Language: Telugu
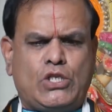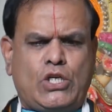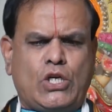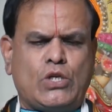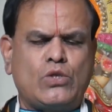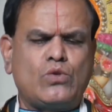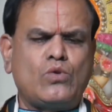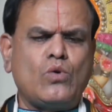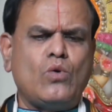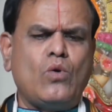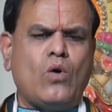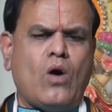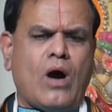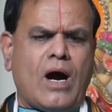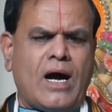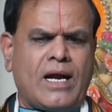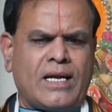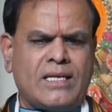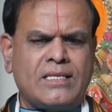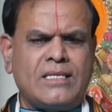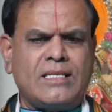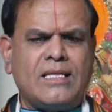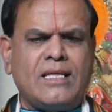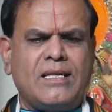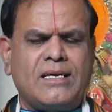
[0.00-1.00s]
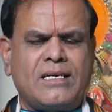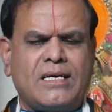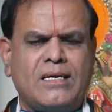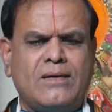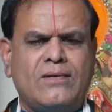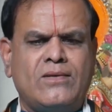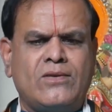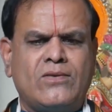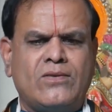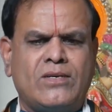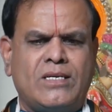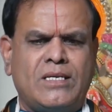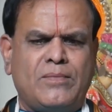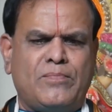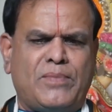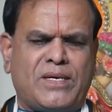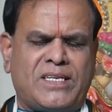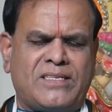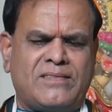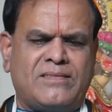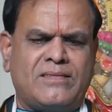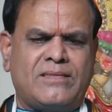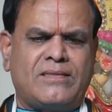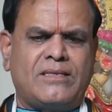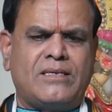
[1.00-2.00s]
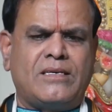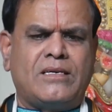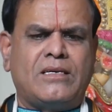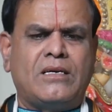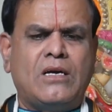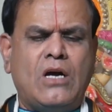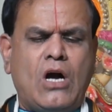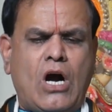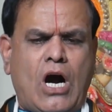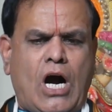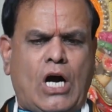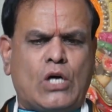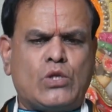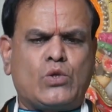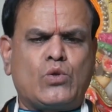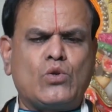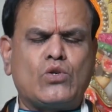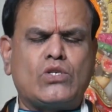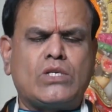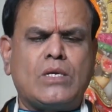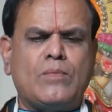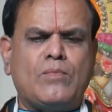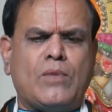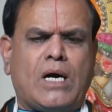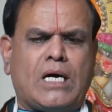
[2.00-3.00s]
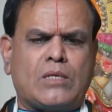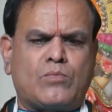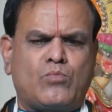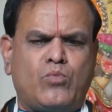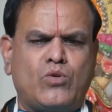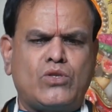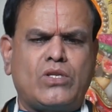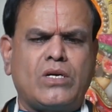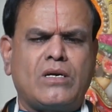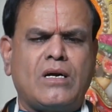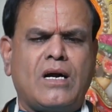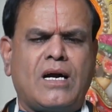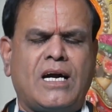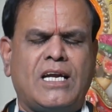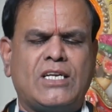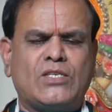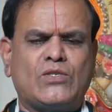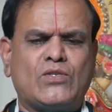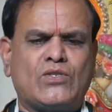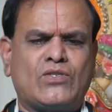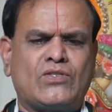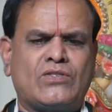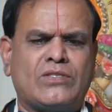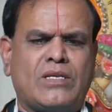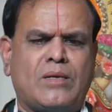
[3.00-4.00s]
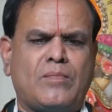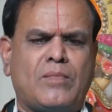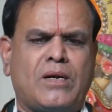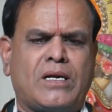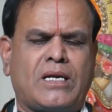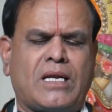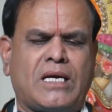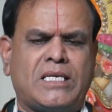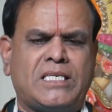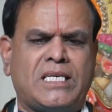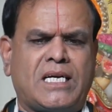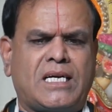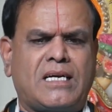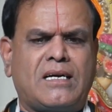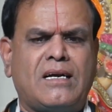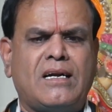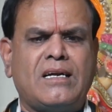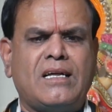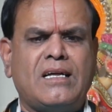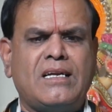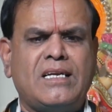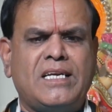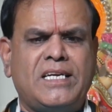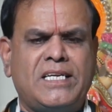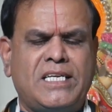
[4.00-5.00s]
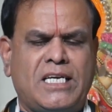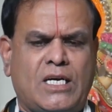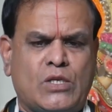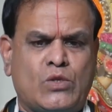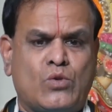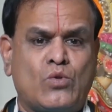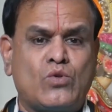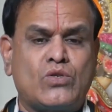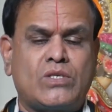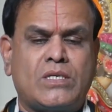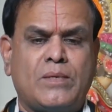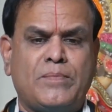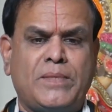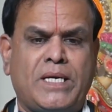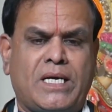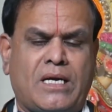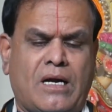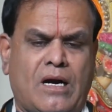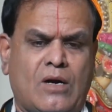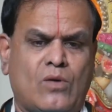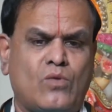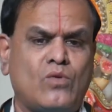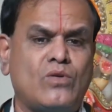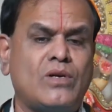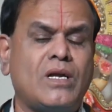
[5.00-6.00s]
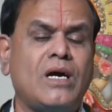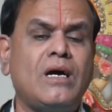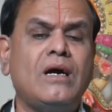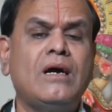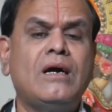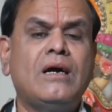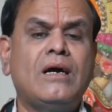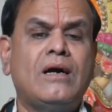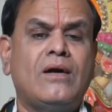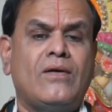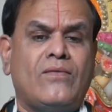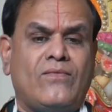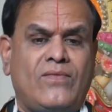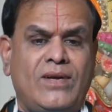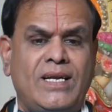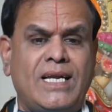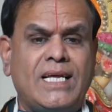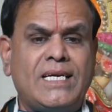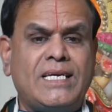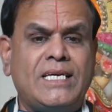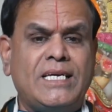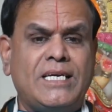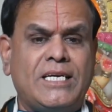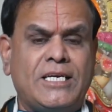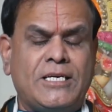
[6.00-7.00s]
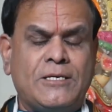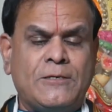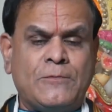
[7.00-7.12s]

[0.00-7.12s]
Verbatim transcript: ఎంతో ఆనందదాయకమైనటువంటి పరిస్థితి అదృష్టం అద్భుతంగా కలిసి వస్తుందన్నమాట ఎక్కడా లేని అదృష్టమే కాకుండా వీళ్ళకి